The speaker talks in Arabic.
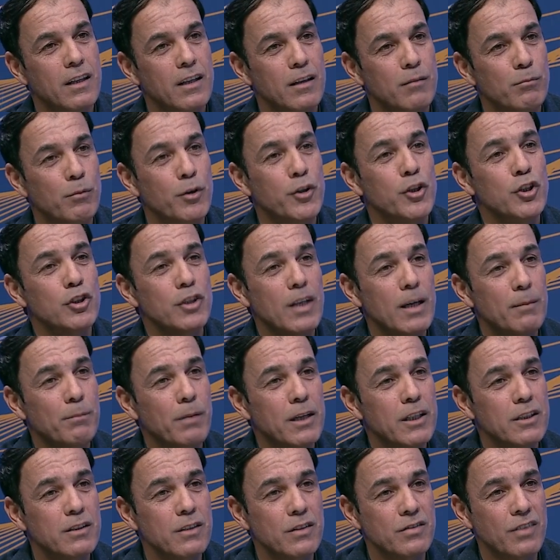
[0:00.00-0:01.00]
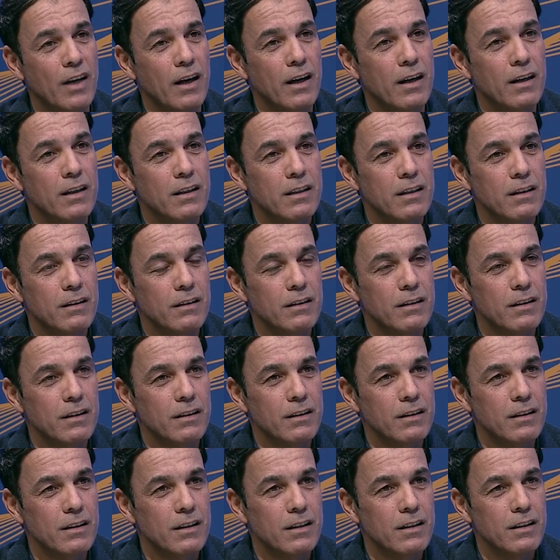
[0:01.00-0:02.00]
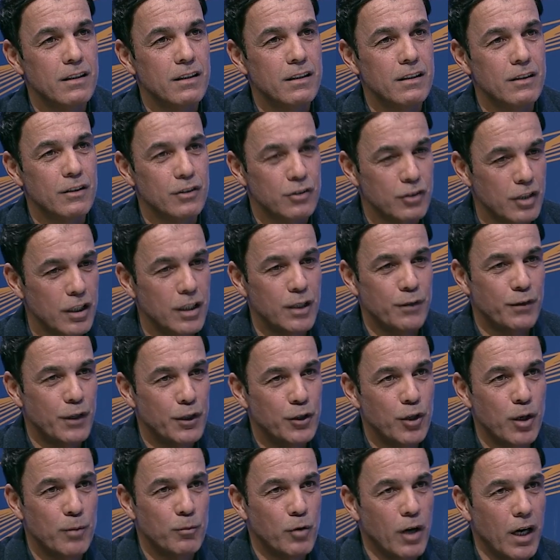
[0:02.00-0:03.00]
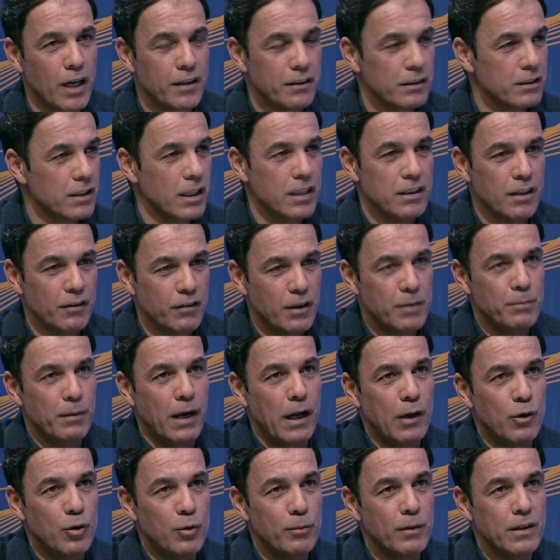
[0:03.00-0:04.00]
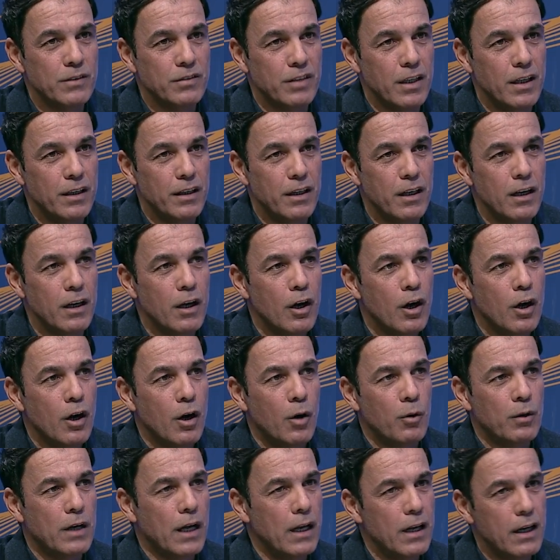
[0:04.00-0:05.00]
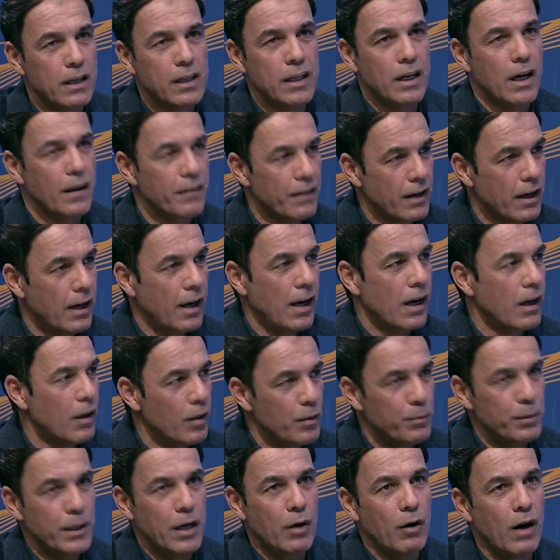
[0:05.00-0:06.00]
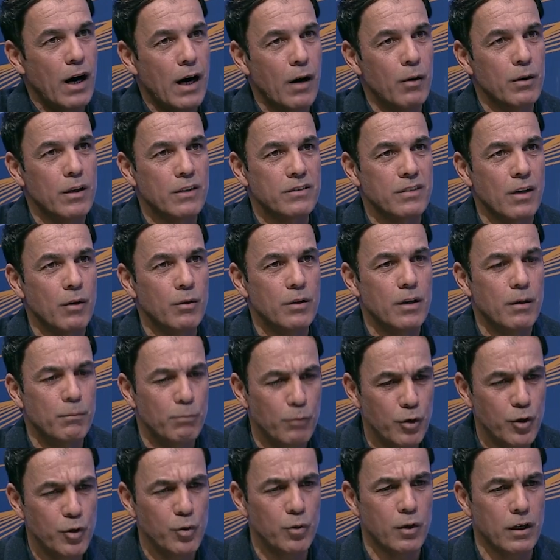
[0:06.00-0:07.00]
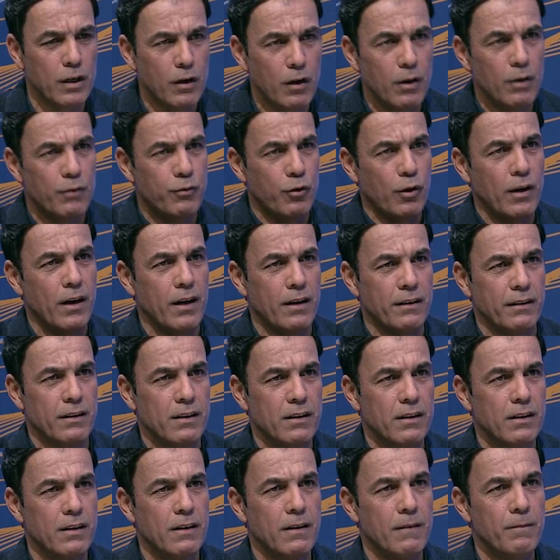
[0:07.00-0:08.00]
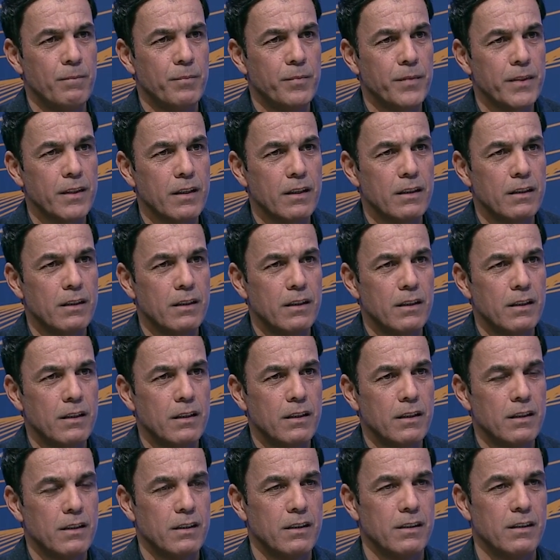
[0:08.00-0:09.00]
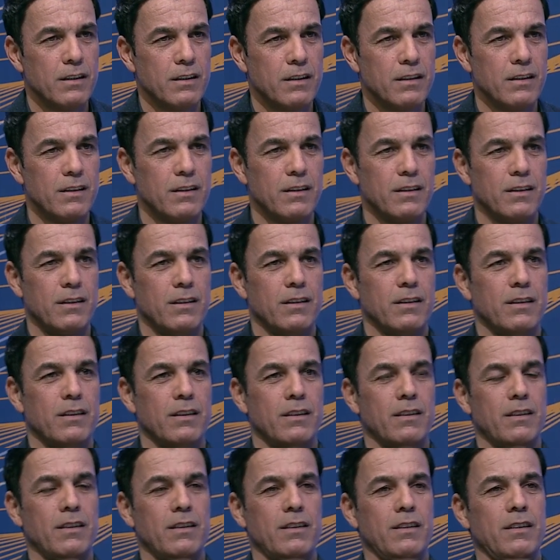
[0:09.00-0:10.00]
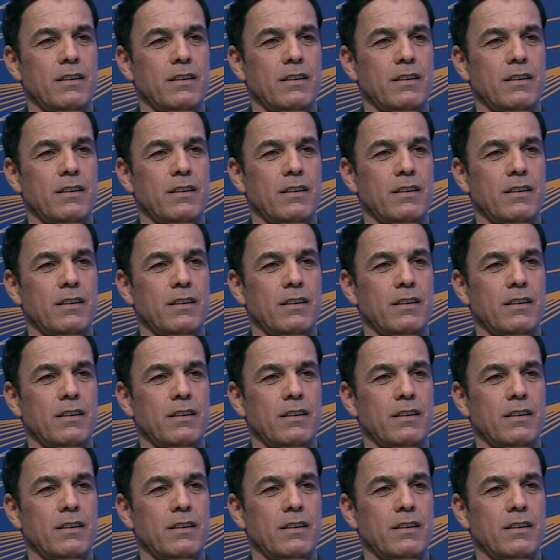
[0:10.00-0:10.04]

من يتقبل تنصحه انطيني فد يوم واحد انطيته فد معلومه زينه وقال لك ايه انا راح اخذ بها واحاول اسويها من هو قل فلان هسه مو احنا جيبوا اكبر من